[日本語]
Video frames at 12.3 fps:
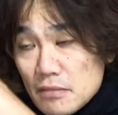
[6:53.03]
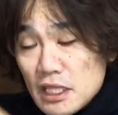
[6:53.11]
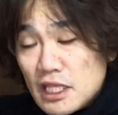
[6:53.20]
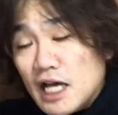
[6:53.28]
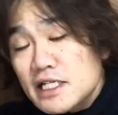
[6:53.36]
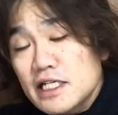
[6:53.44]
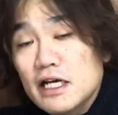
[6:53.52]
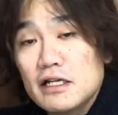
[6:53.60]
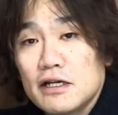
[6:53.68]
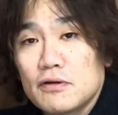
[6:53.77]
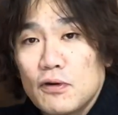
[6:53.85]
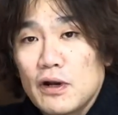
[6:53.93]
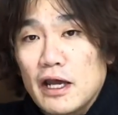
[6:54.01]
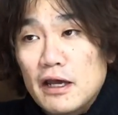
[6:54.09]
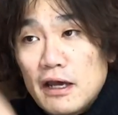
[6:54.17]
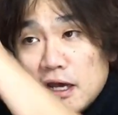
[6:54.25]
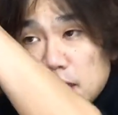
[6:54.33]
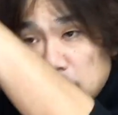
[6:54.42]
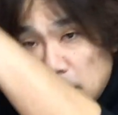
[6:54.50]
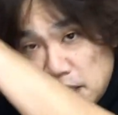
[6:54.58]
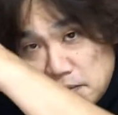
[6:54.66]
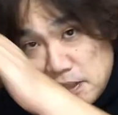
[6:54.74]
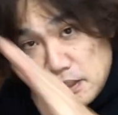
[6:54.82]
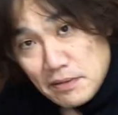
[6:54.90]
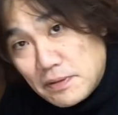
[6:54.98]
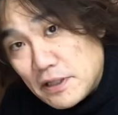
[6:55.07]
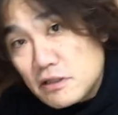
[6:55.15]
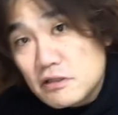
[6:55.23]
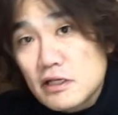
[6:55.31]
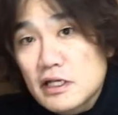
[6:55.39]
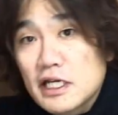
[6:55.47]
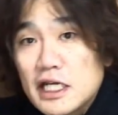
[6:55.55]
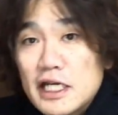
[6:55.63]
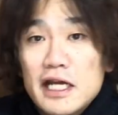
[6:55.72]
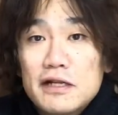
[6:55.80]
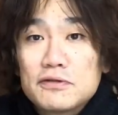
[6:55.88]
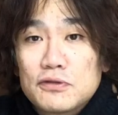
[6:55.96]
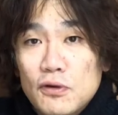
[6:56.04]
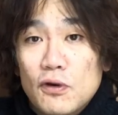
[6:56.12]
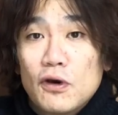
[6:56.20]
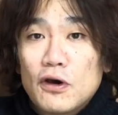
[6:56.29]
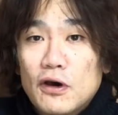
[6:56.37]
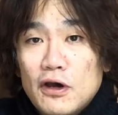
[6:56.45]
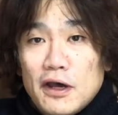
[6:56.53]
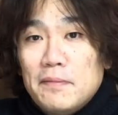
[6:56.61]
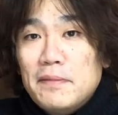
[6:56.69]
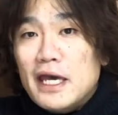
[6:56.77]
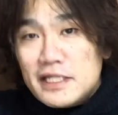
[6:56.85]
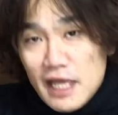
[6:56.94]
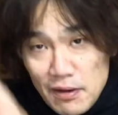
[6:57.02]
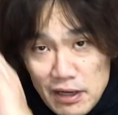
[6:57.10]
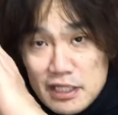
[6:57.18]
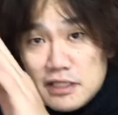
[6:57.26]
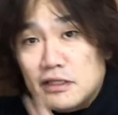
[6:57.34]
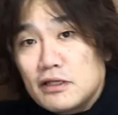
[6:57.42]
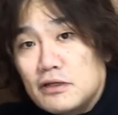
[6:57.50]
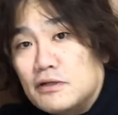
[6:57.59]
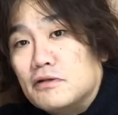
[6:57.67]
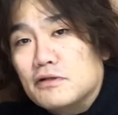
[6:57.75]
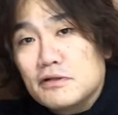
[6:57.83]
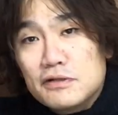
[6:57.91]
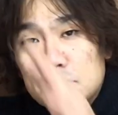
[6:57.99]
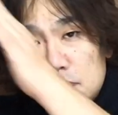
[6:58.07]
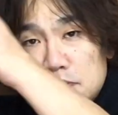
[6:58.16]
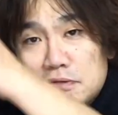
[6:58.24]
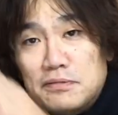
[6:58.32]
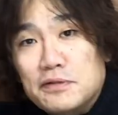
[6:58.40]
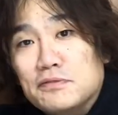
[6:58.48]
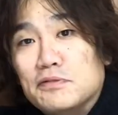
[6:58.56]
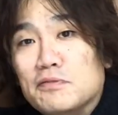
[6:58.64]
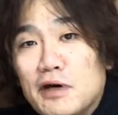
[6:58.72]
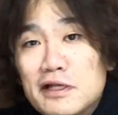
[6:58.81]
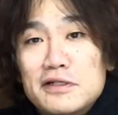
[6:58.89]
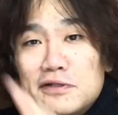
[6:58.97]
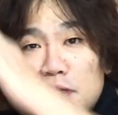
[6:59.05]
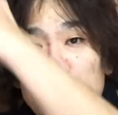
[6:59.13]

確かにこれ斜めにビュって切れると目障りっていう部分もあるんですね。